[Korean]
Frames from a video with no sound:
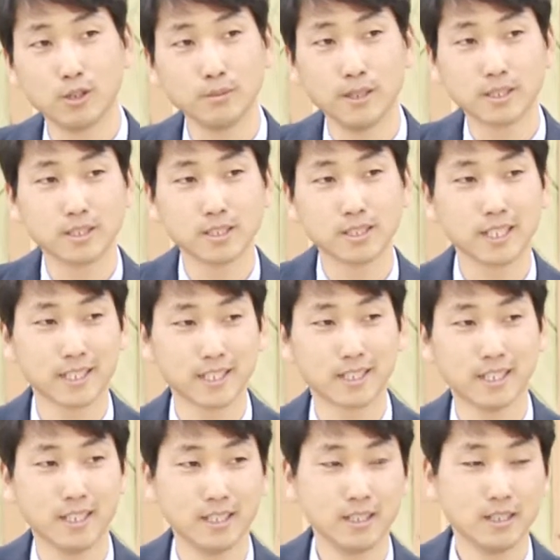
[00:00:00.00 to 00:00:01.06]
얼마든지
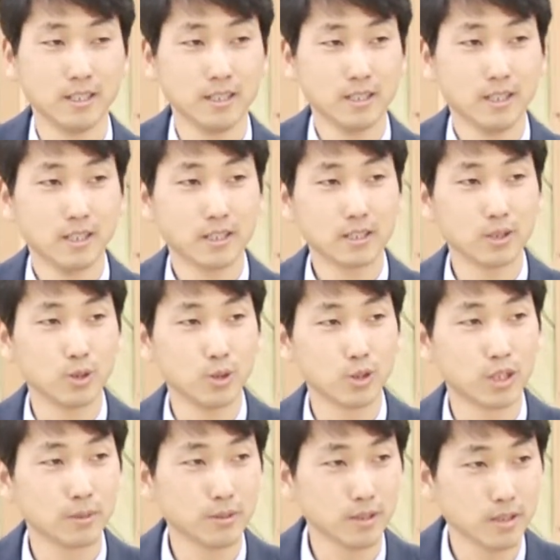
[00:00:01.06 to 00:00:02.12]
사겠다. 그래서
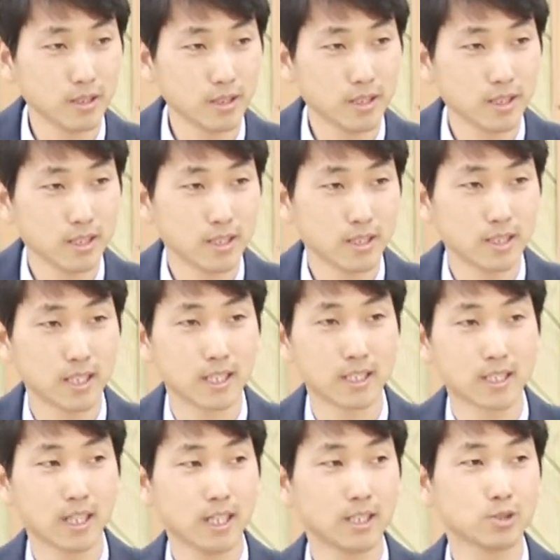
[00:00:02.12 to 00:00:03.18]
요셉을 자기
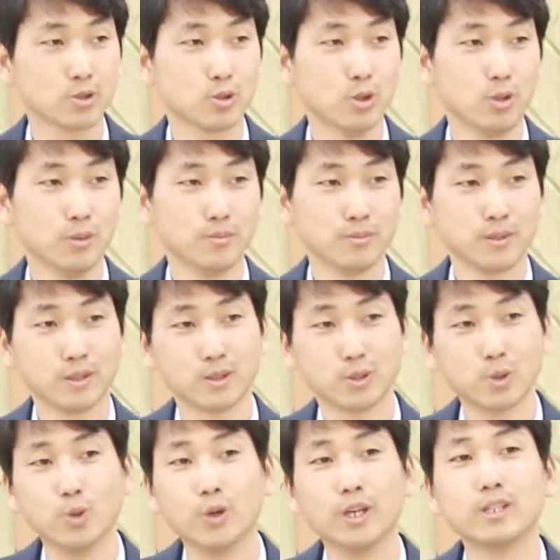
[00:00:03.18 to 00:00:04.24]
사가지고
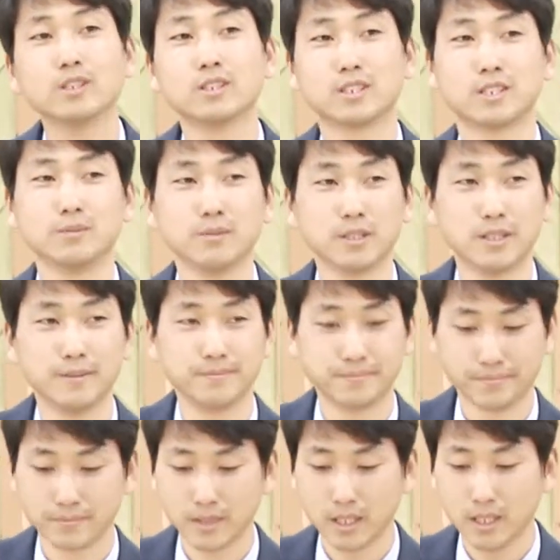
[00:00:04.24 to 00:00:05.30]
노예를 시킵니다.
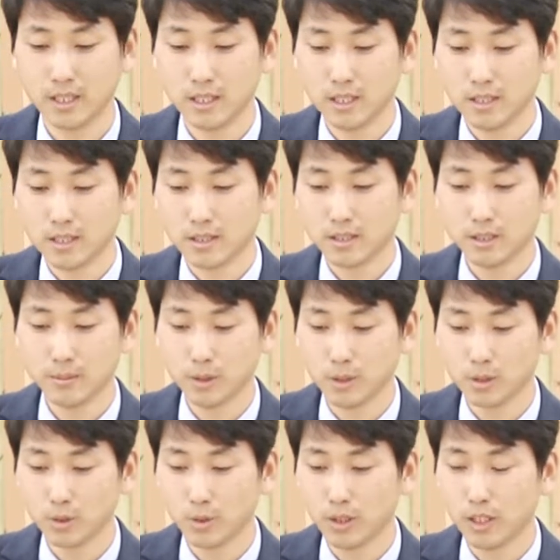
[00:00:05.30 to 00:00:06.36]
근데
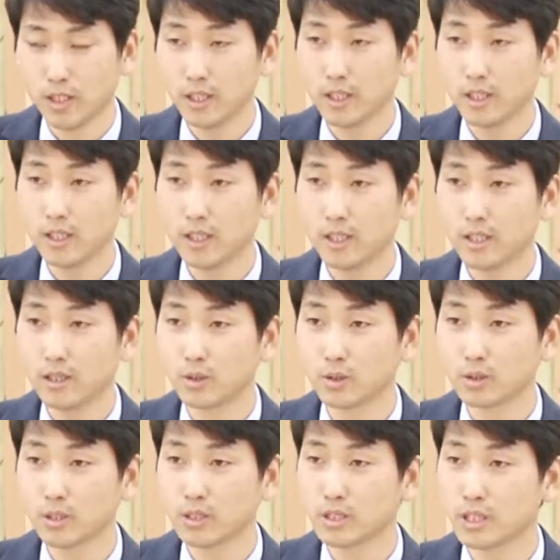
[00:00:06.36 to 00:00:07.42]
뭐
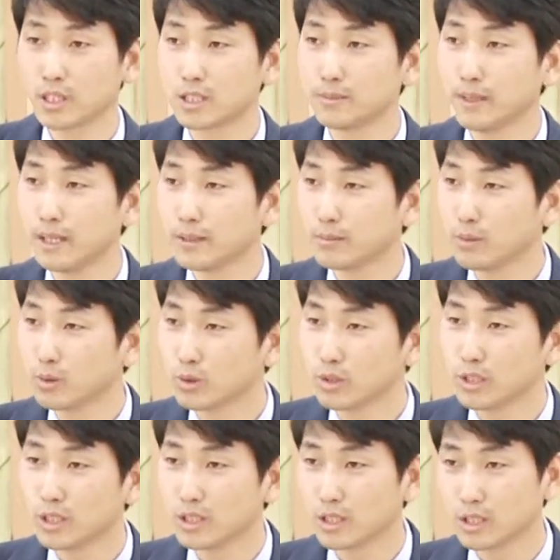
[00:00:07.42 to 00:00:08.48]
노예로서 이제 집안
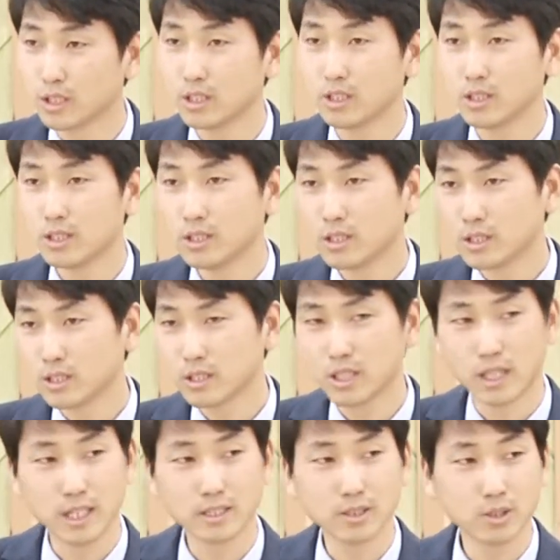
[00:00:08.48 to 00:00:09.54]
모든 일들을
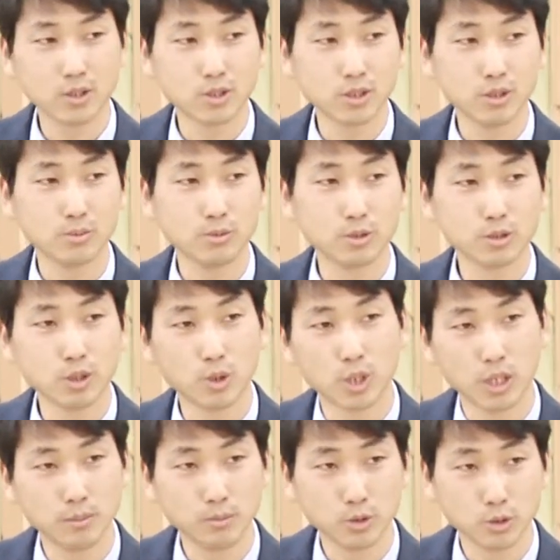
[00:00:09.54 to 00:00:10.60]
그냥 하는 거죠. 물
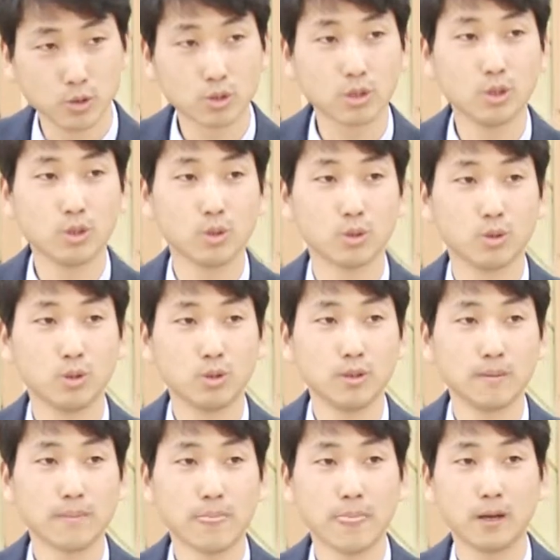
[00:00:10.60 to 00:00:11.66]
떠오라 물도
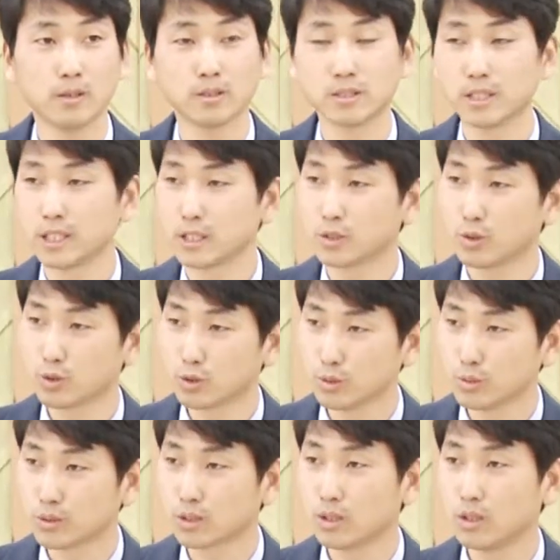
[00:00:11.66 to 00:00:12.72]
떠오고 쓰레기
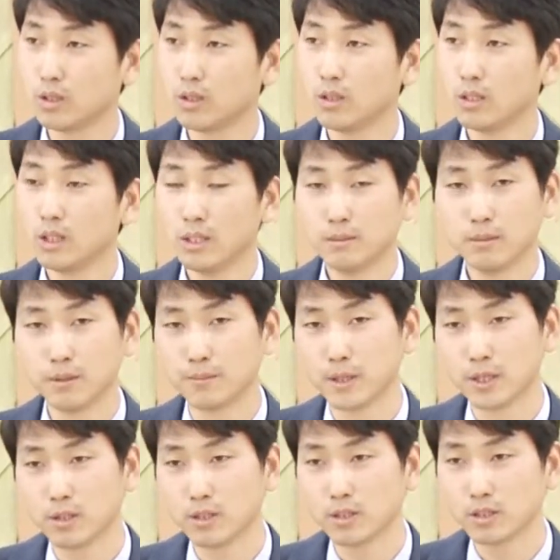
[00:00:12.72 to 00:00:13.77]
청소부터 어,
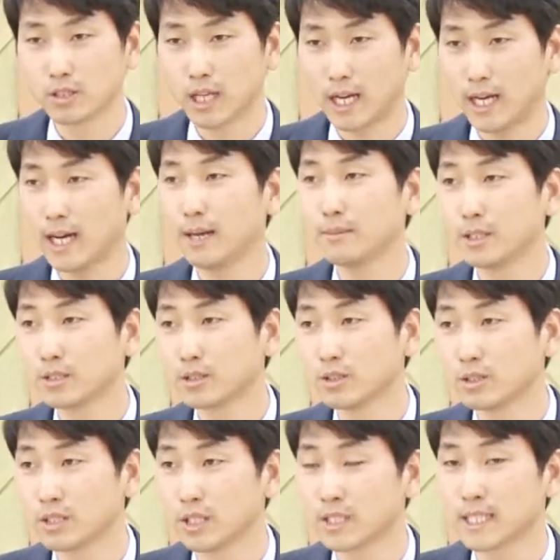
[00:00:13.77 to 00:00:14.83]
별거를 다 하면서
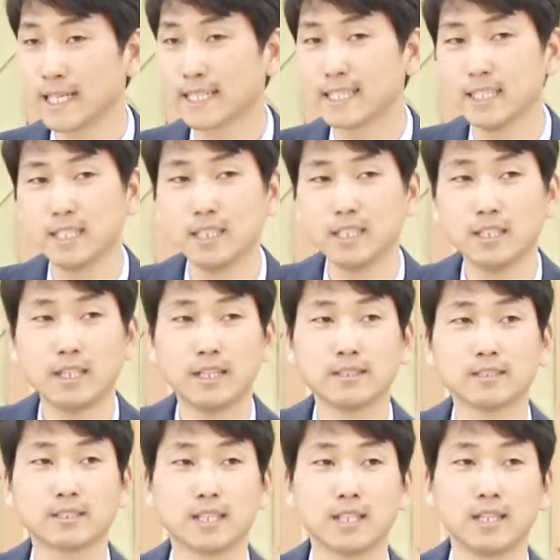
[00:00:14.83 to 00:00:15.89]
이제
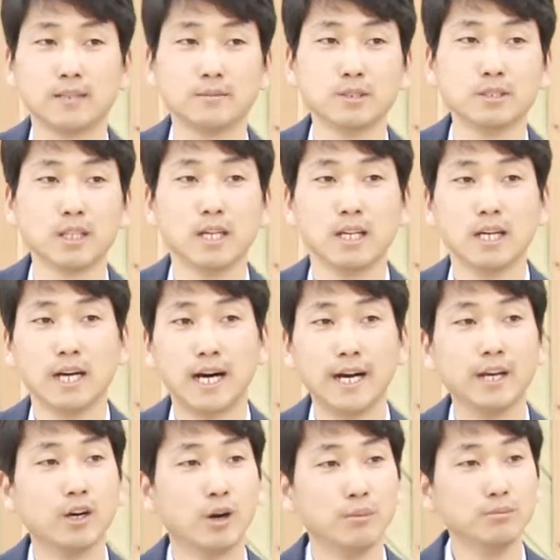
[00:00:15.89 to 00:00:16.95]
자기라는 사람은
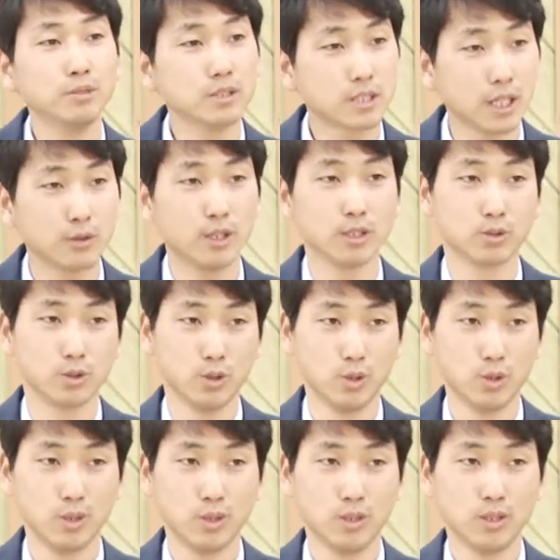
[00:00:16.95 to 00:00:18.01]
아예 없는 상황으로
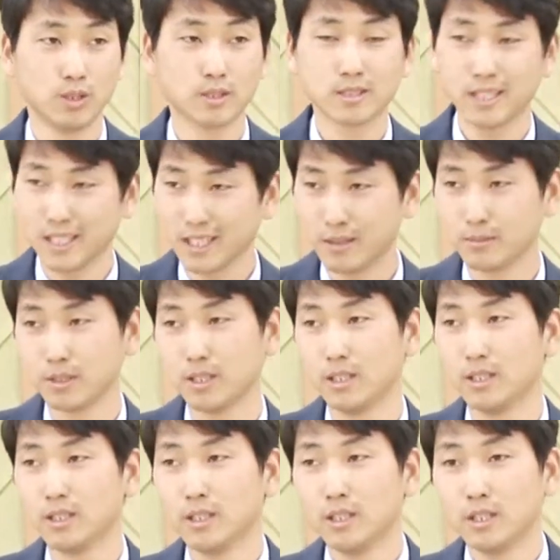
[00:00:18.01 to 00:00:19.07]
살아갑니다.
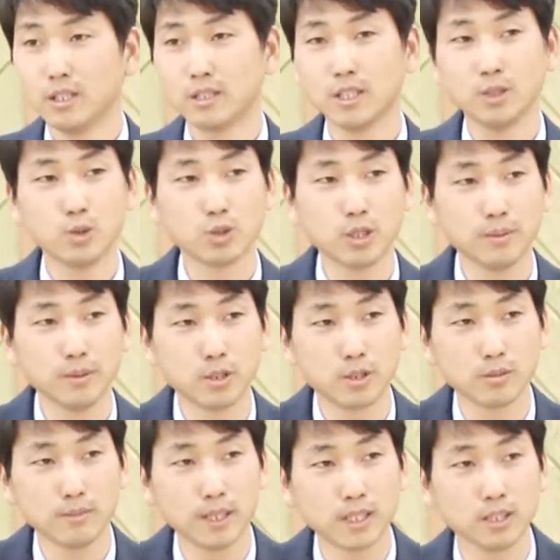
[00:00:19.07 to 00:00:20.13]
근데 요셉이
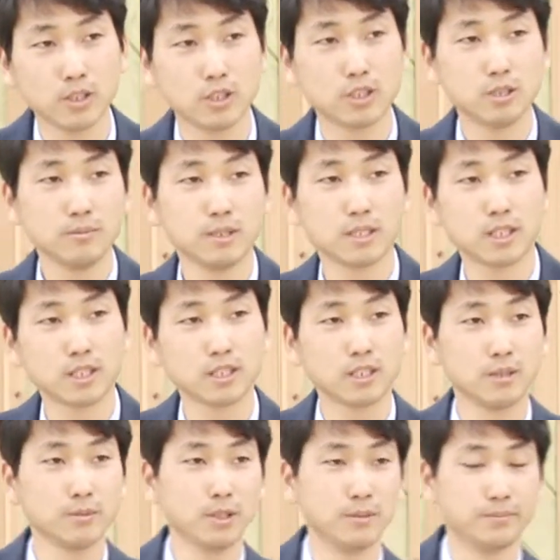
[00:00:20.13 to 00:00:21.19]
얼마나 열심히
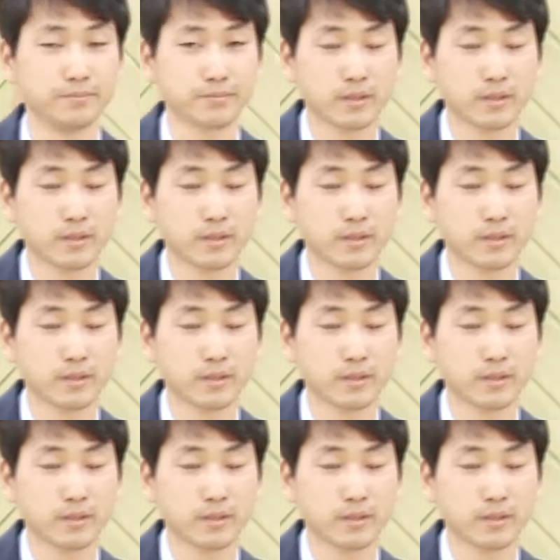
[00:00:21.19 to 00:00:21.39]
살았냐면